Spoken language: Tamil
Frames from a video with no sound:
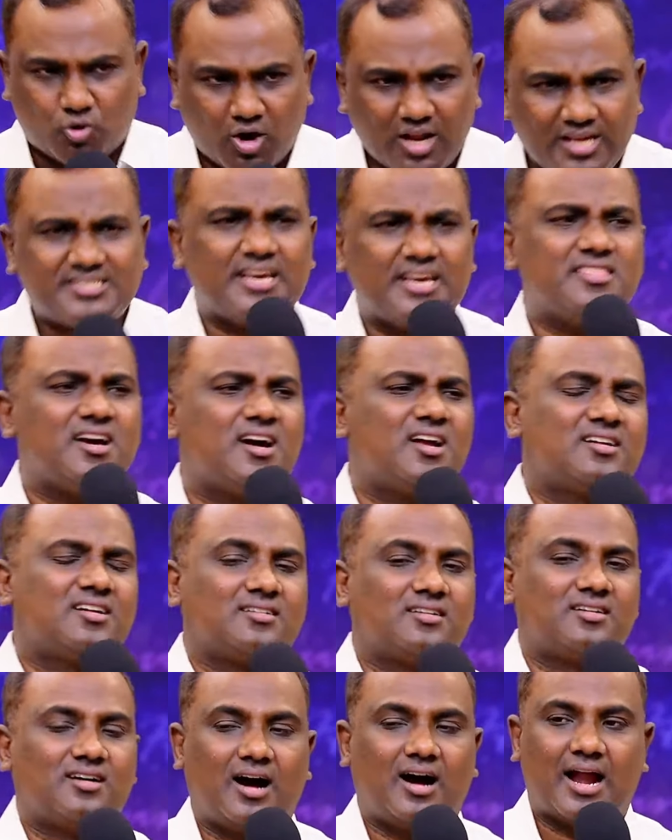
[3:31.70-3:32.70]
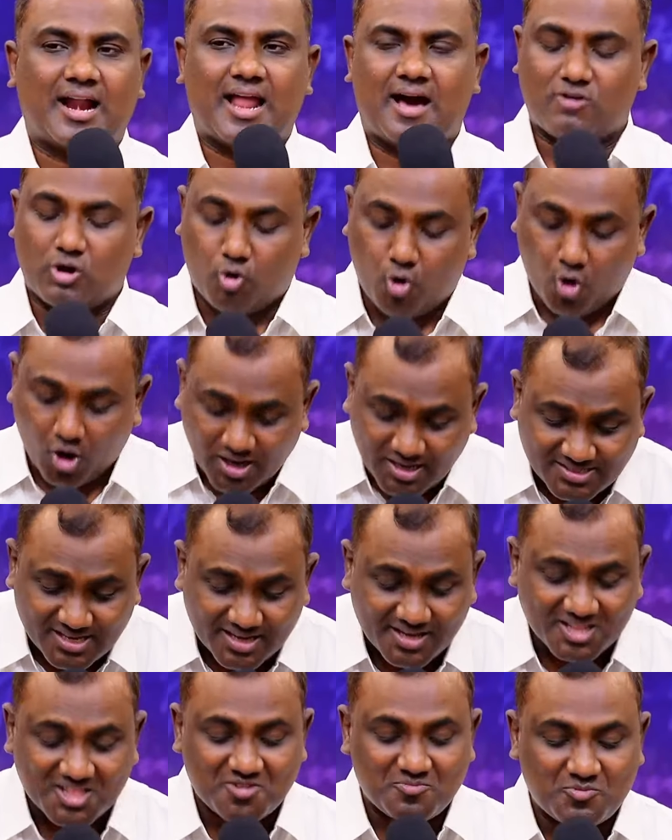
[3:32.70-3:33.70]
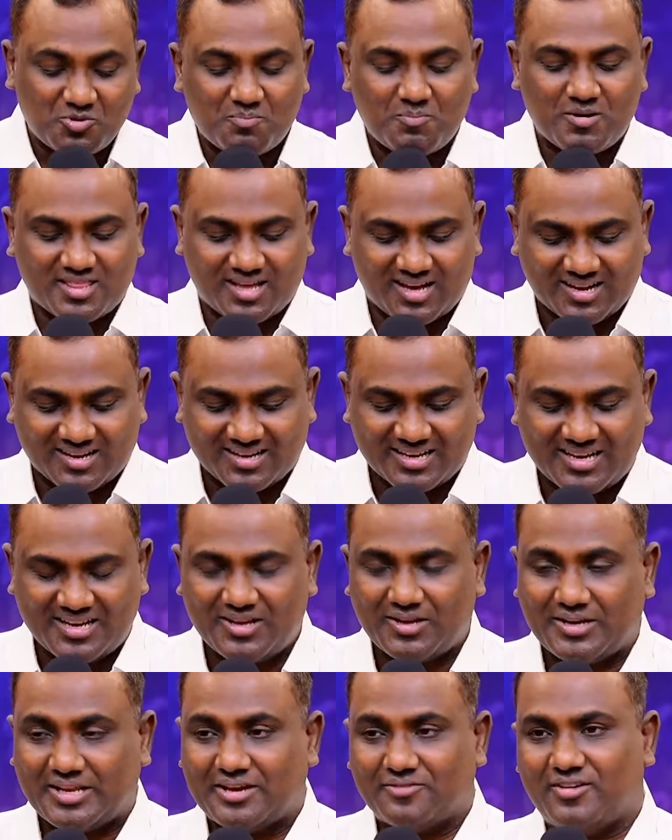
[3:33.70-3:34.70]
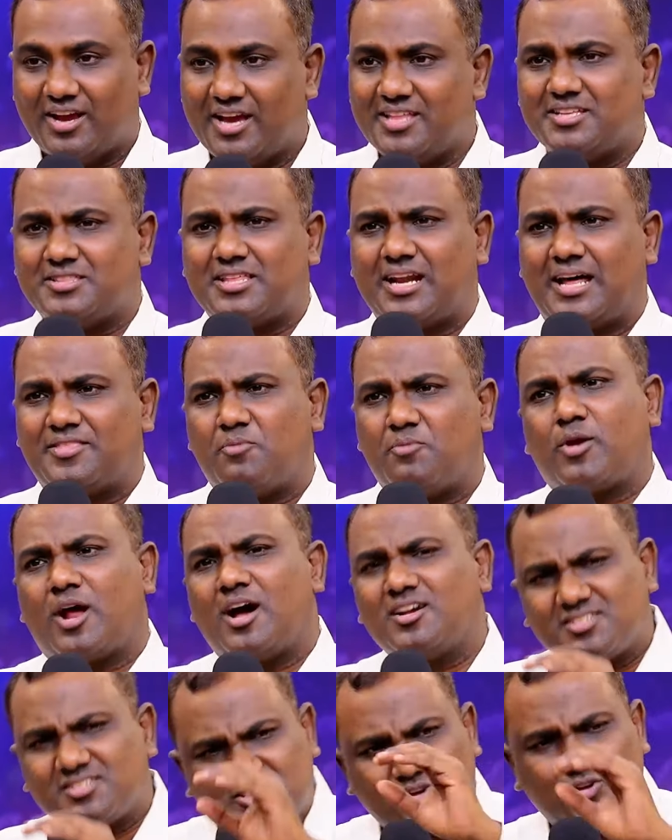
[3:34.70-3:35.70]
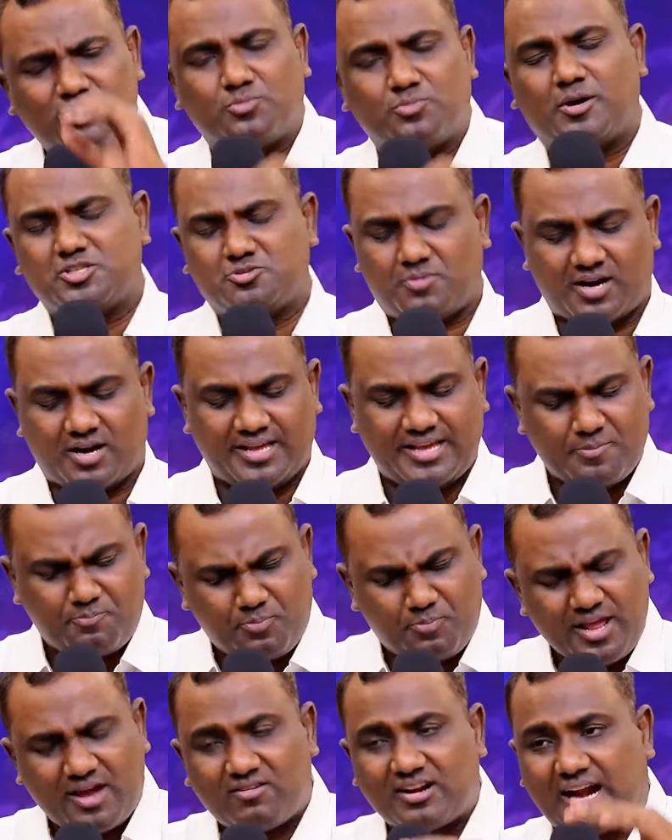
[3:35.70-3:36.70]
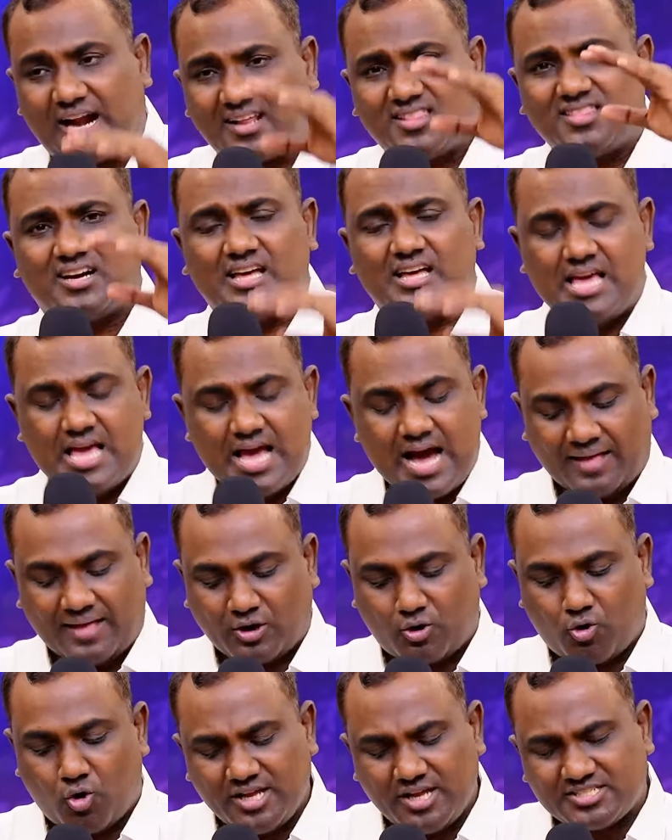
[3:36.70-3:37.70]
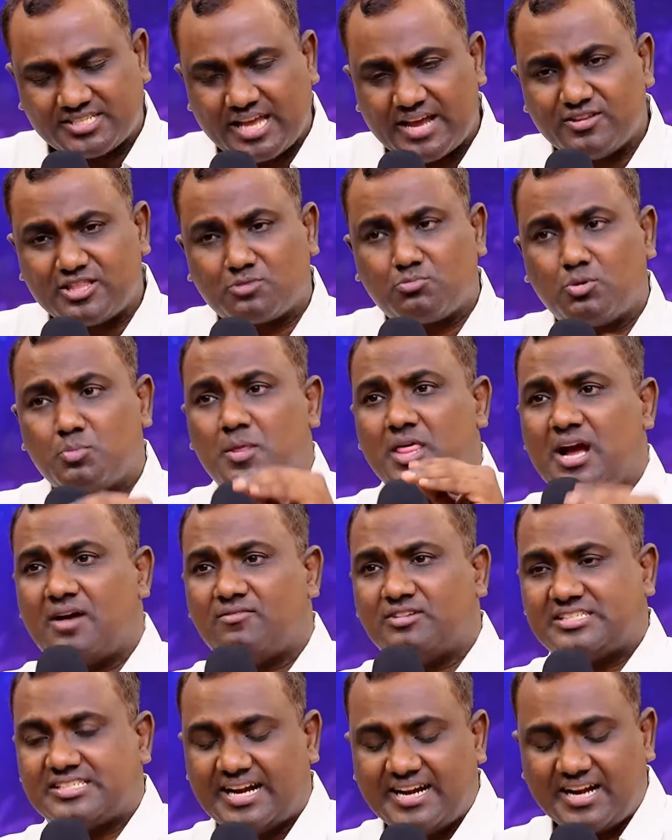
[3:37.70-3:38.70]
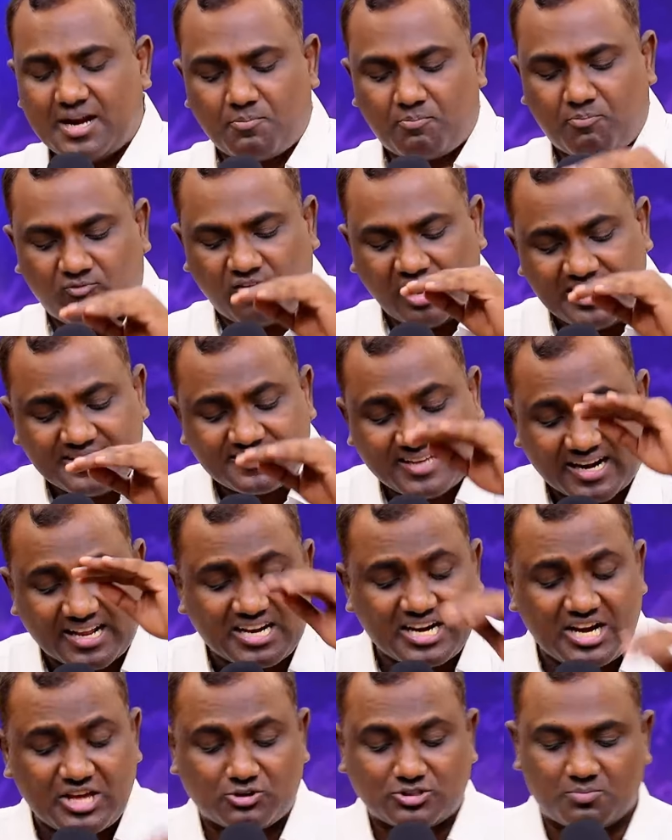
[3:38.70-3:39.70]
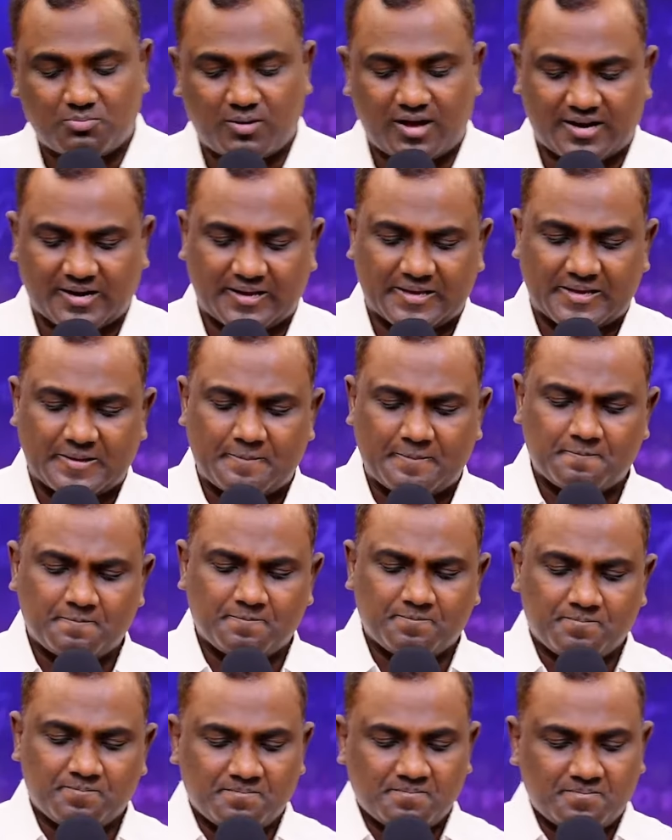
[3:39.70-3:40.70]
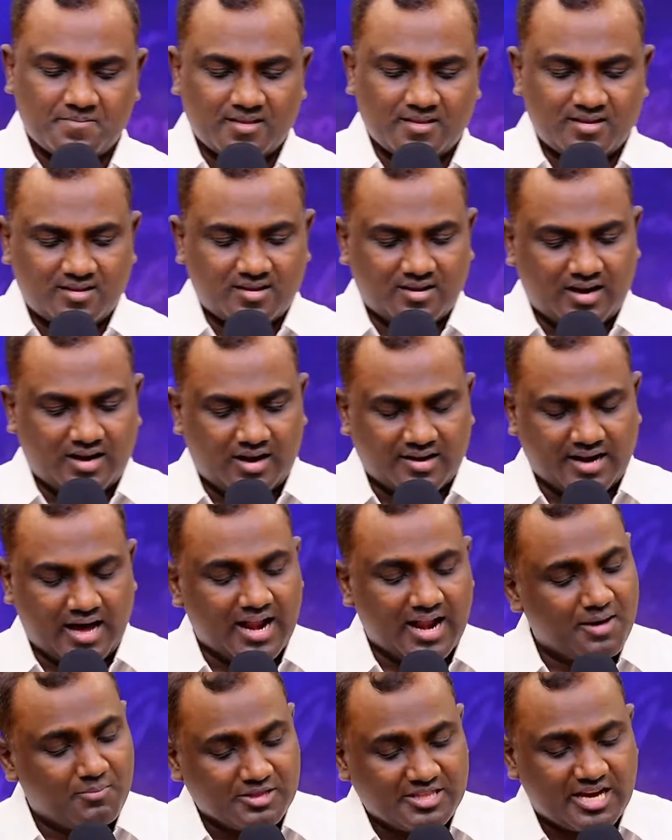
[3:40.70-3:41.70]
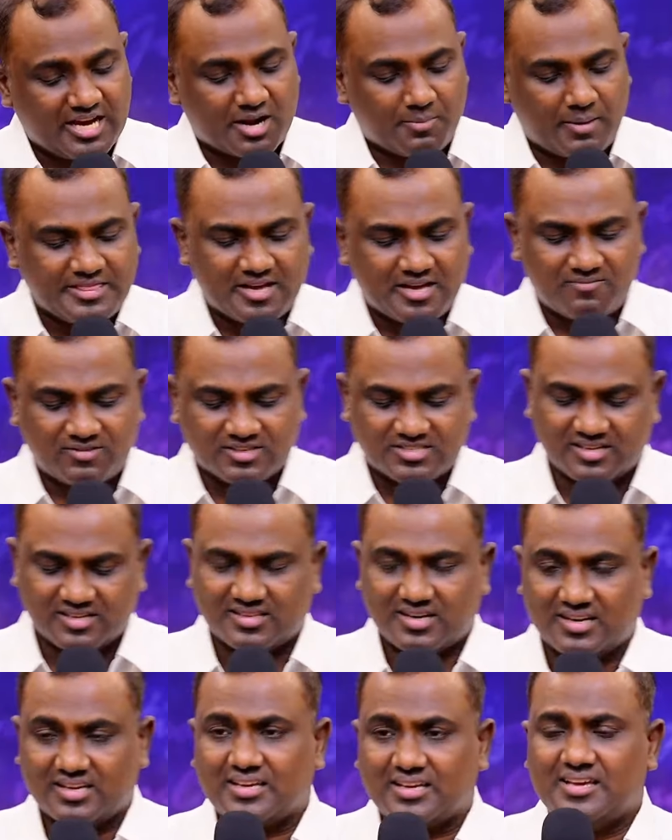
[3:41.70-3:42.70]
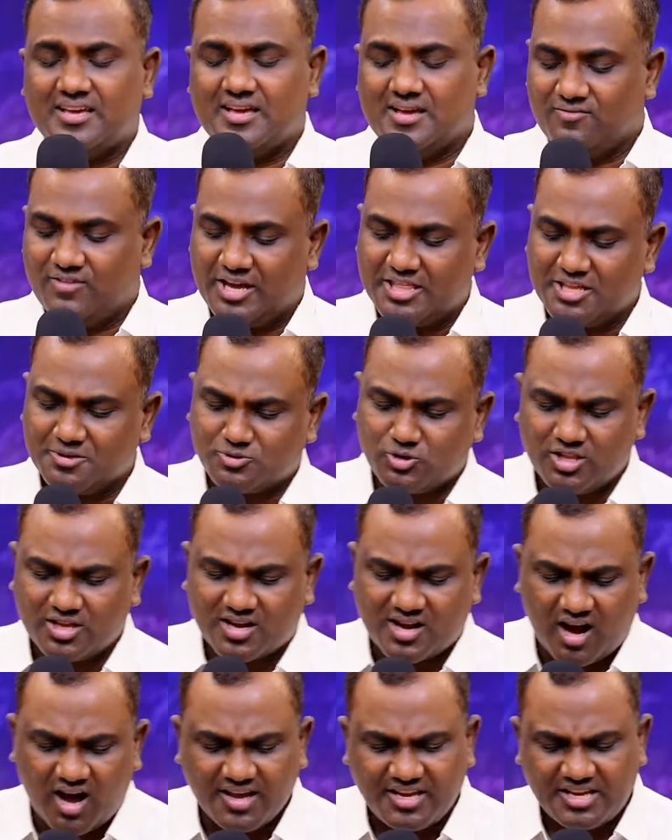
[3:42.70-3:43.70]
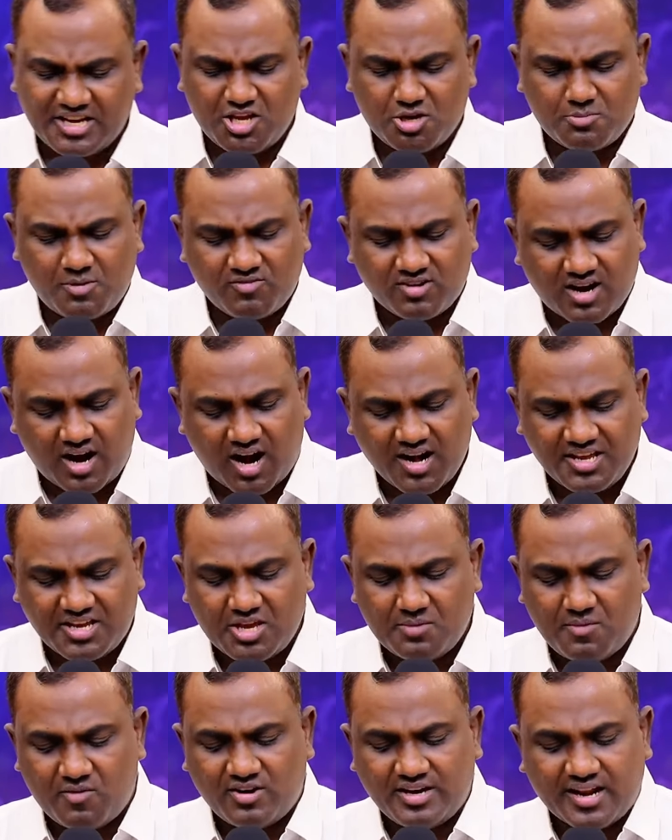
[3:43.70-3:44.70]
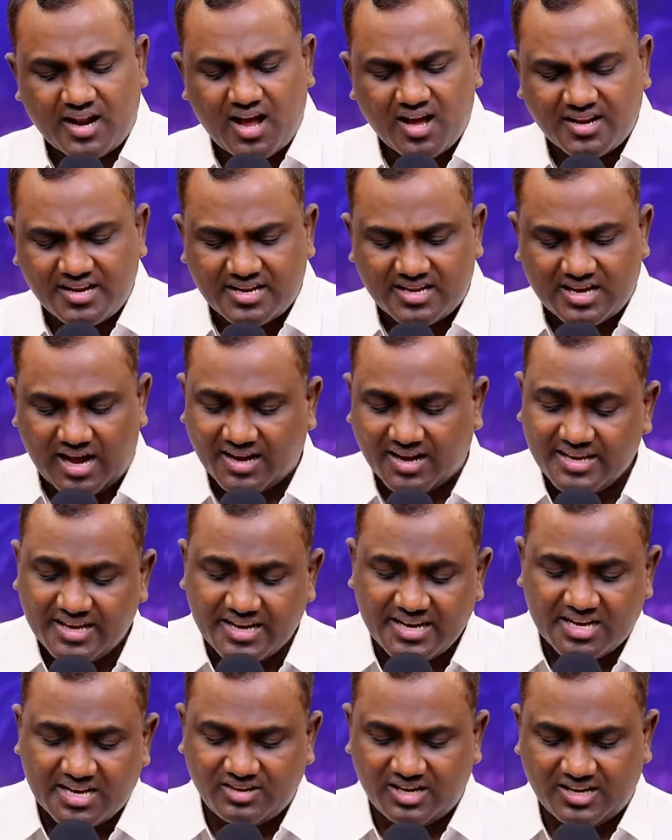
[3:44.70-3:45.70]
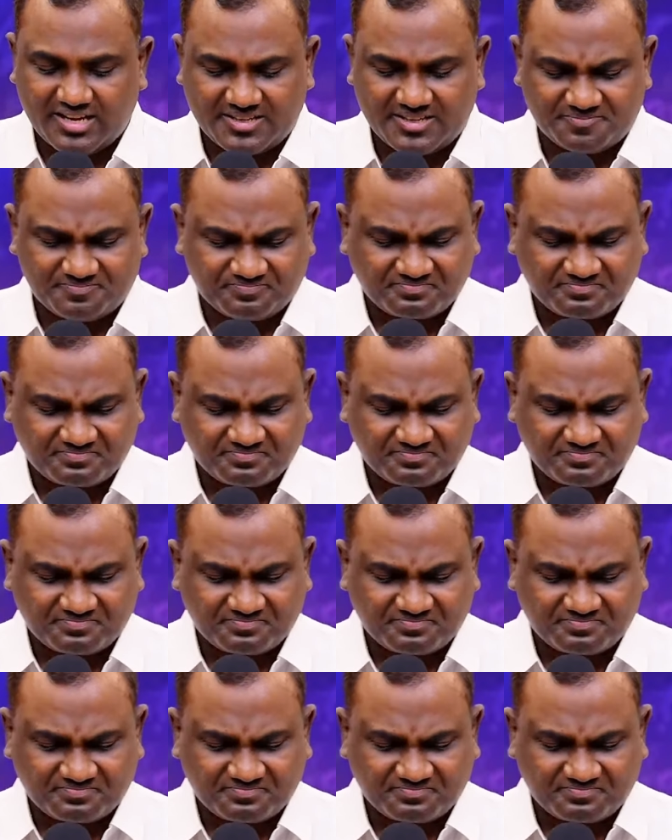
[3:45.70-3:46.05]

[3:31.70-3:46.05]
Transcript: கொலை செய்தான் ஆனால் அவன் கொலை செய்கிறதுக்கு முன்பதாக நீங்கள் வேதத்தில் அந்த ப்ராசஸை கொஞ்சம் படிச்சு பாருங்க எப்படி அவன் நடந்தான் அந்த கொலை செய்வதற்கு முன்பதாக அவன் சென்ற வழி தடங்களை கொஞ்சம் பாருங்கள் நாலாம் அதிகாரம் ஐந்தாம் வசனத்துல வேதம் சொல்லுது காயினையும் அவன் காணிக்கையும் அவர் நிராகரி அங்கீகரிக்கவில்லை